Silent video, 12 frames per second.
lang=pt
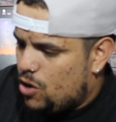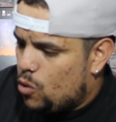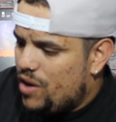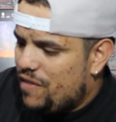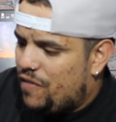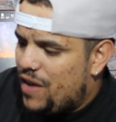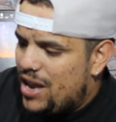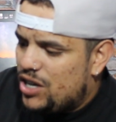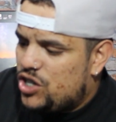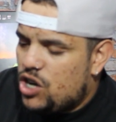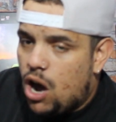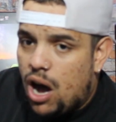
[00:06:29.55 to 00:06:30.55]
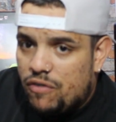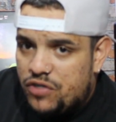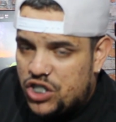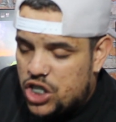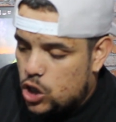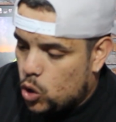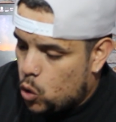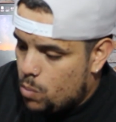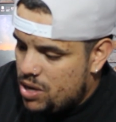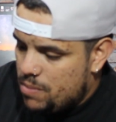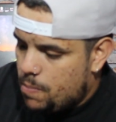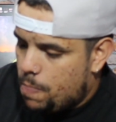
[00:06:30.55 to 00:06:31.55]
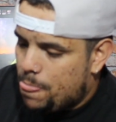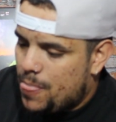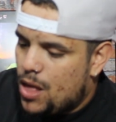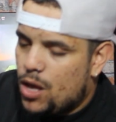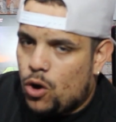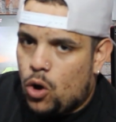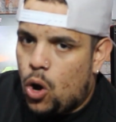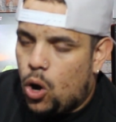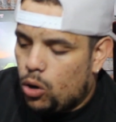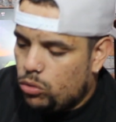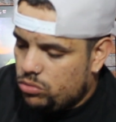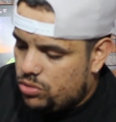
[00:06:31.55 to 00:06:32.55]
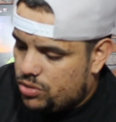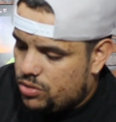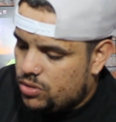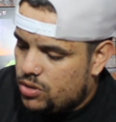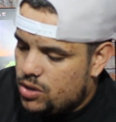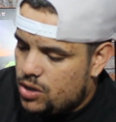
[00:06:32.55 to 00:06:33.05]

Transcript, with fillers: Revenge of Shinobi, Columns,